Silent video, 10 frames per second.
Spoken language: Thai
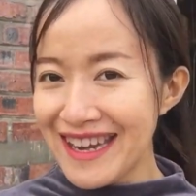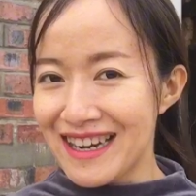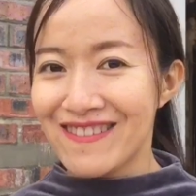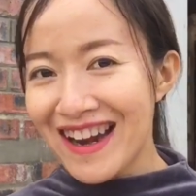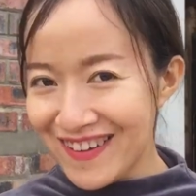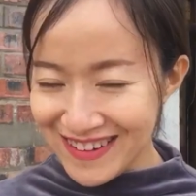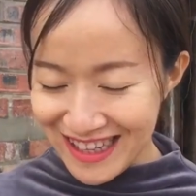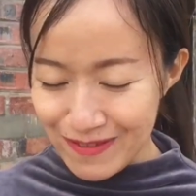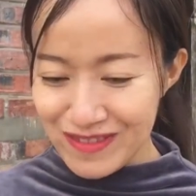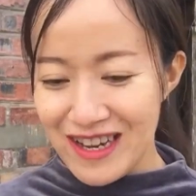ถึงไม่ลง
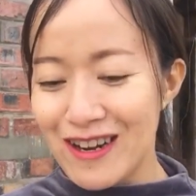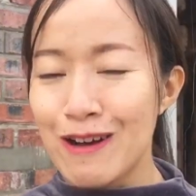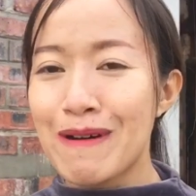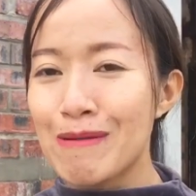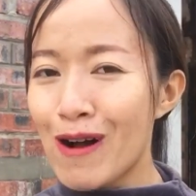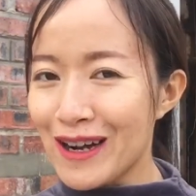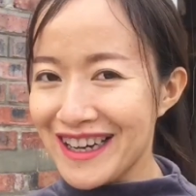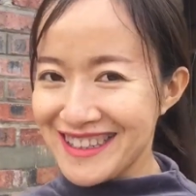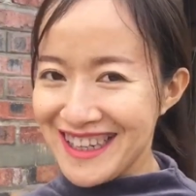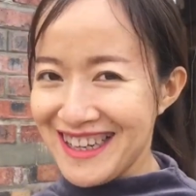คลิป เดี๋ยวเรามาบอก
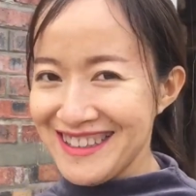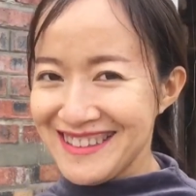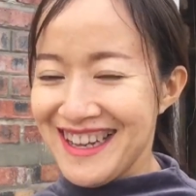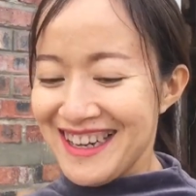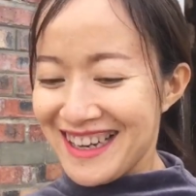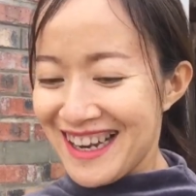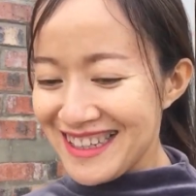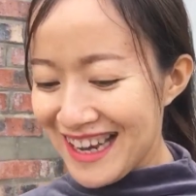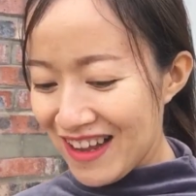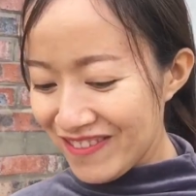กันค่ะ งั้น
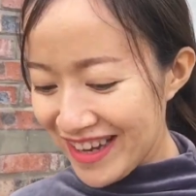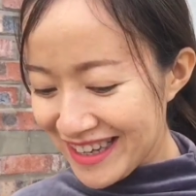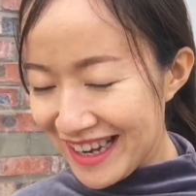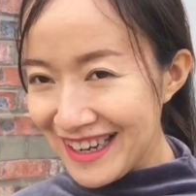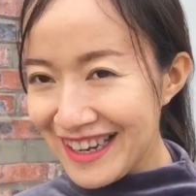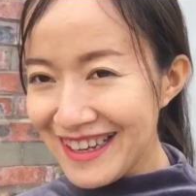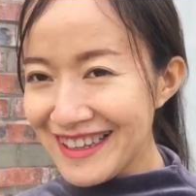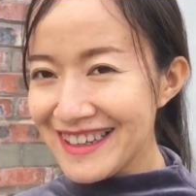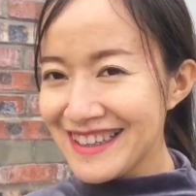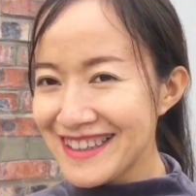ตามไปกันเลย